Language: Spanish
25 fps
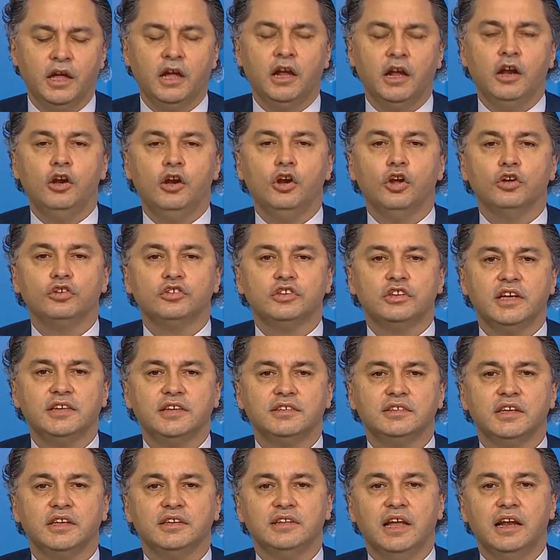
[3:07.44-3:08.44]
Los
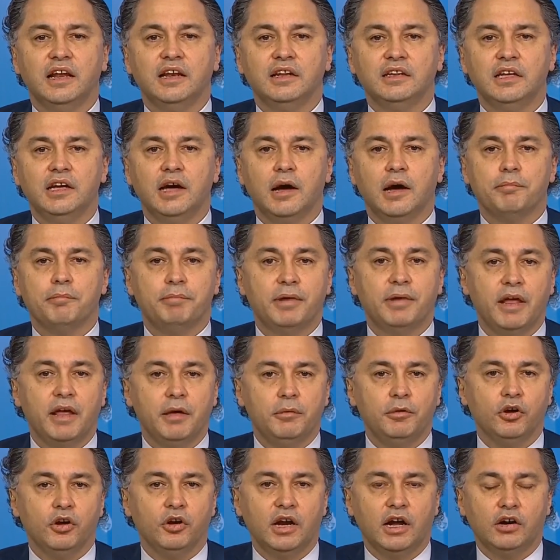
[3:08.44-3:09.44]
test del día
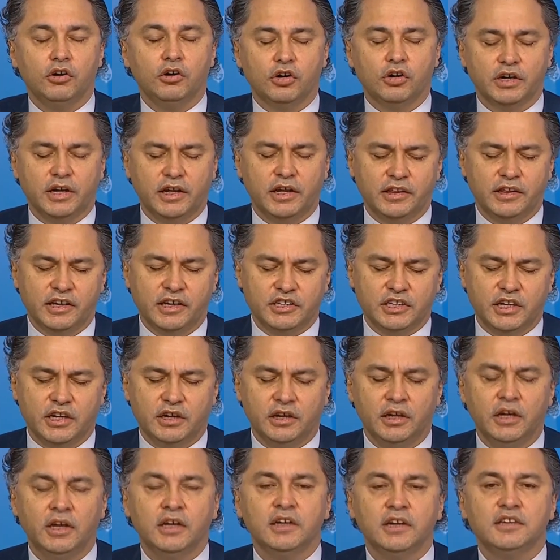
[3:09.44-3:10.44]
previo en la jornada de
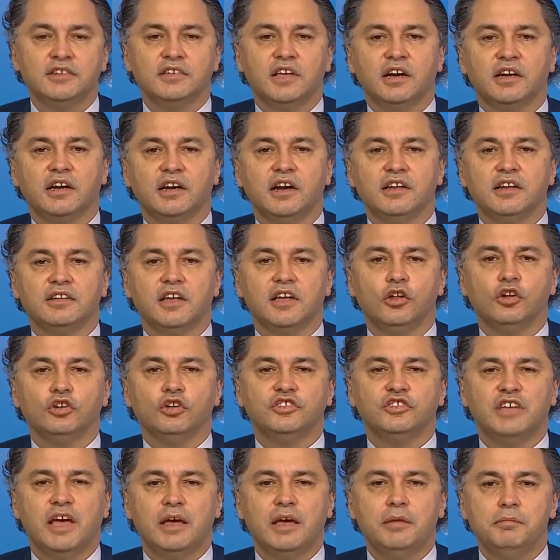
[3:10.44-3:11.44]
ayer se han realizado
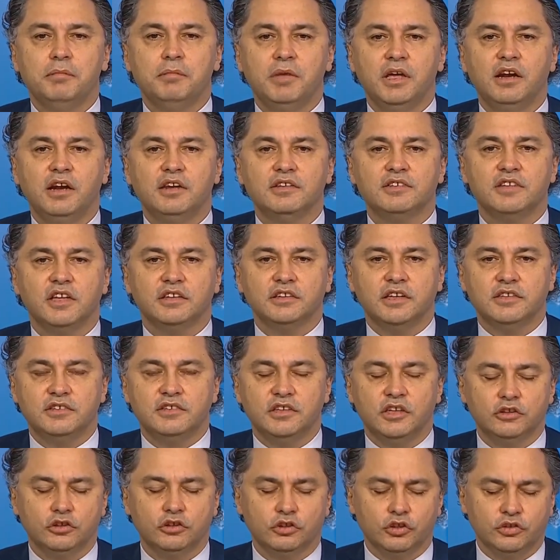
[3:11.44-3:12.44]

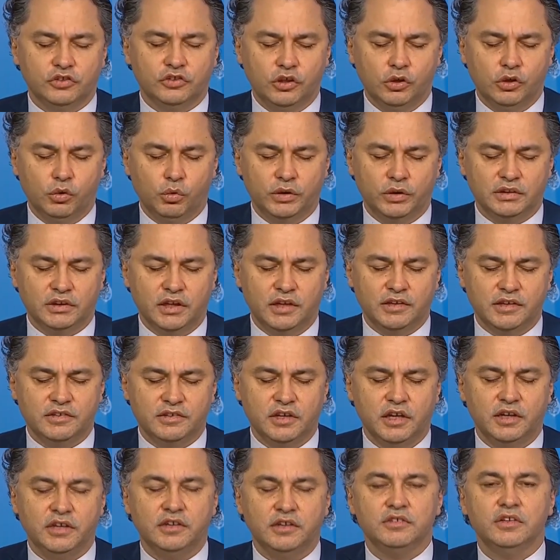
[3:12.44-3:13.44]

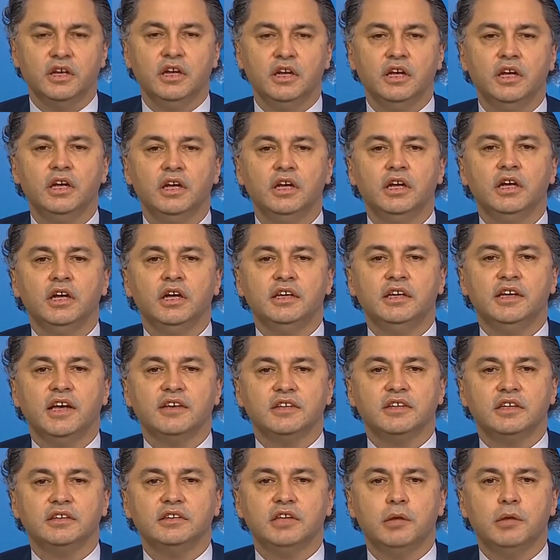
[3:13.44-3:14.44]
6.756 y
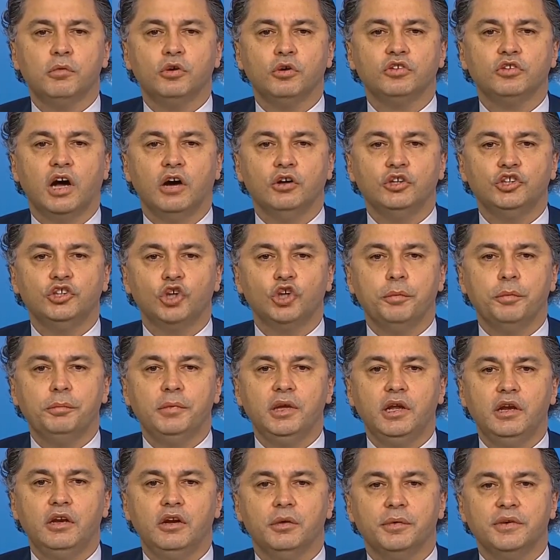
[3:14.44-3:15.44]
ascendemos a
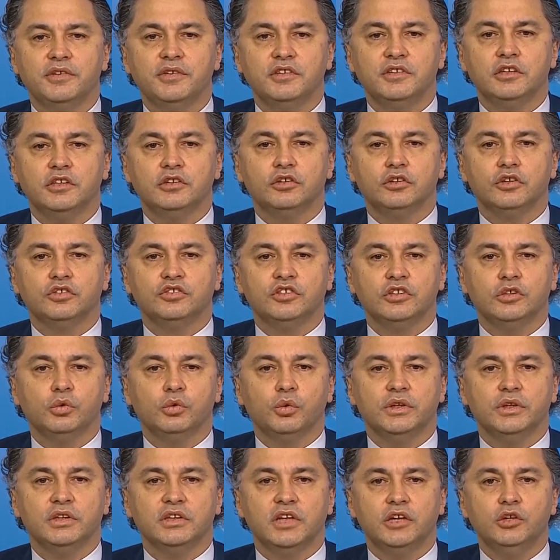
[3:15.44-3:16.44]

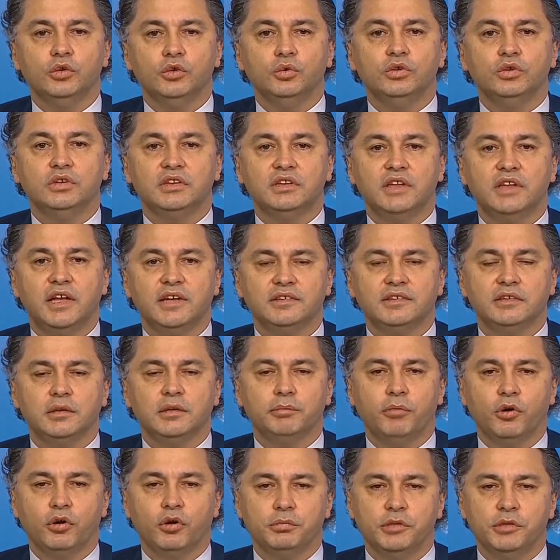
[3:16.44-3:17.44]
8.951 test
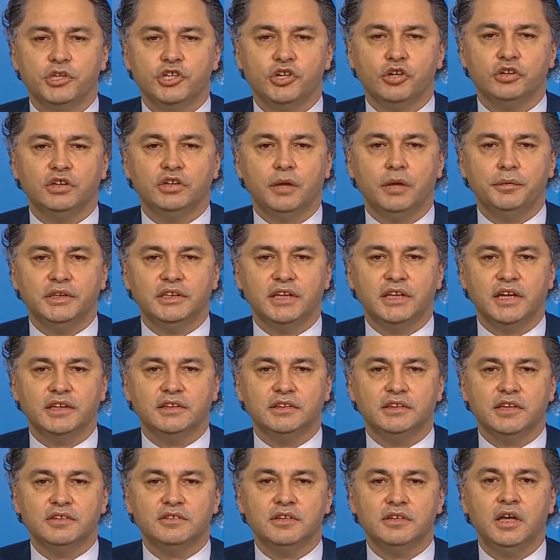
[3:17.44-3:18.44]
por millón de
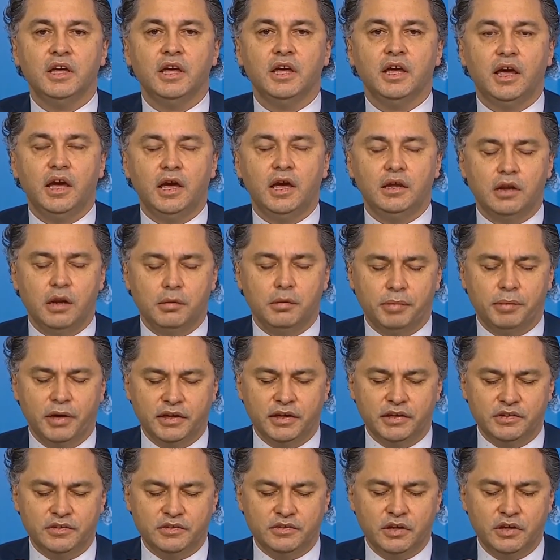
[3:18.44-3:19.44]
habitantes en el
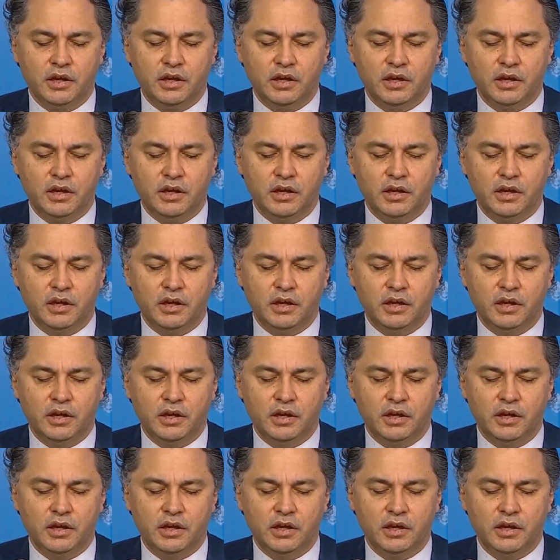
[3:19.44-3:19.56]
país.